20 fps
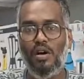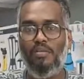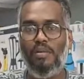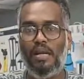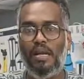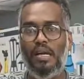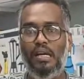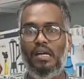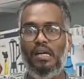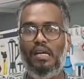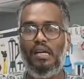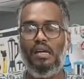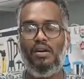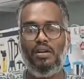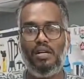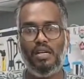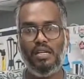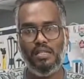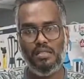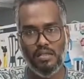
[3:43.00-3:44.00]
হবে না
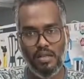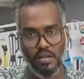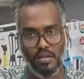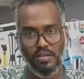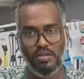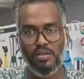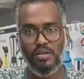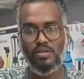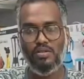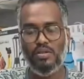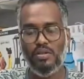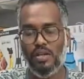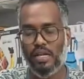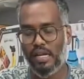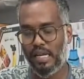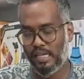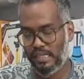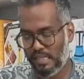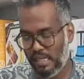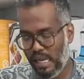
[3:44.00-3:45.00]
ওটা ডিসকন্টিনিউড হয়ে
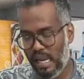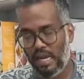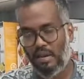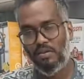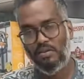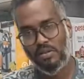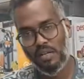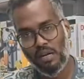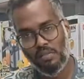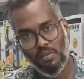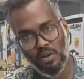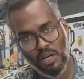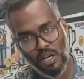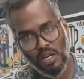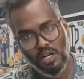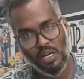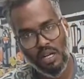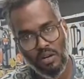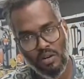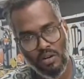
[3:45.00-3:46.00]
গেছে এখনকার
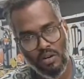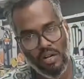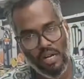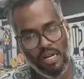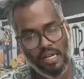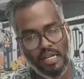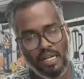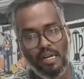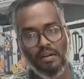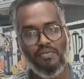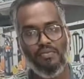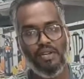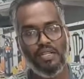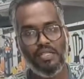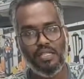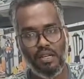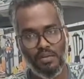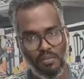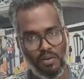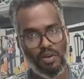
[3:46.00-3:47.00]
মডেলটা হলো এটা
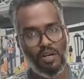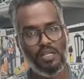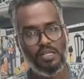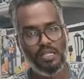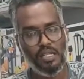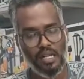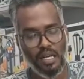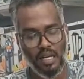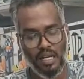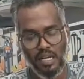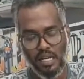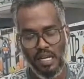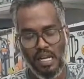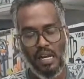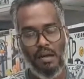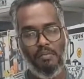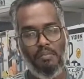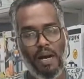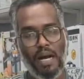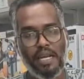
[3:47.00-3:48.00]
ফিচার মডেল যেটা
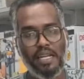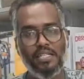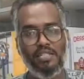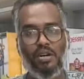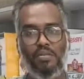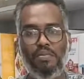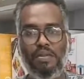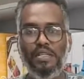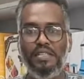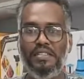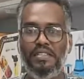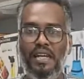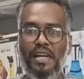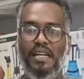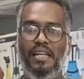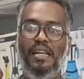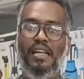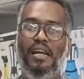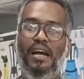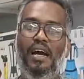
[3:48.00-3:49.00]
বাকি সব
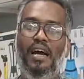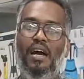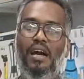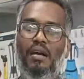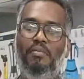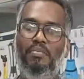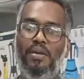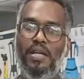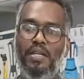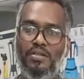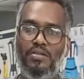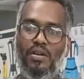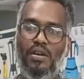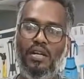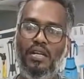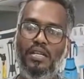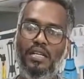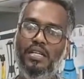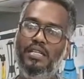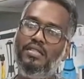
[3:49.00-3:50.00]
ডিজাইন বিল্ড
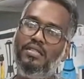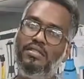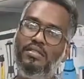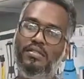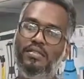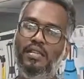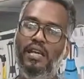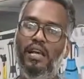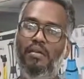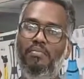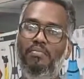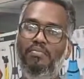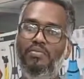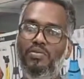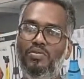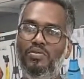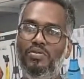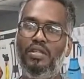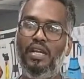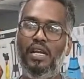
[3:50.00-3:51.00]
কোয়ালিটি সেম
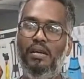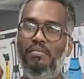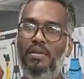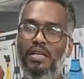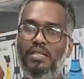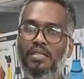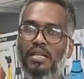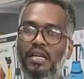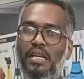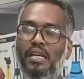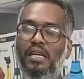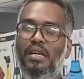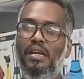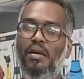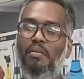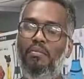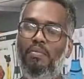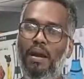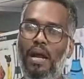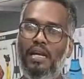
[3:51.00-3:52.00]
টু সেম আছে
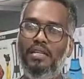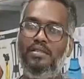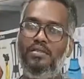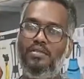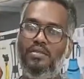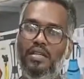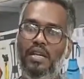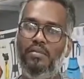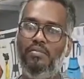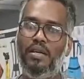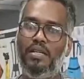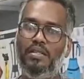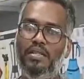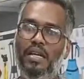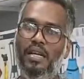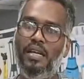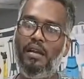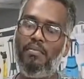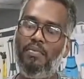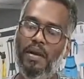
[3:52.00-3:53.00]
প্রাইজও সেম আছে
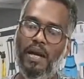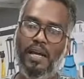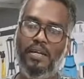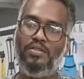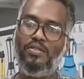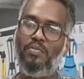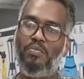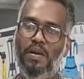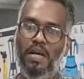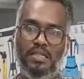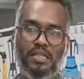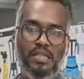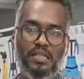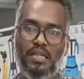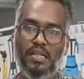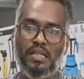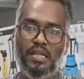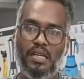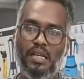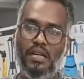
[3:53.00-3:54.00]
এটা প্রাইজও পাঁচ
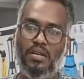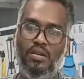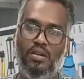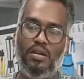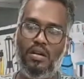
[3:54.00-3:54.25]
হাজার টাকা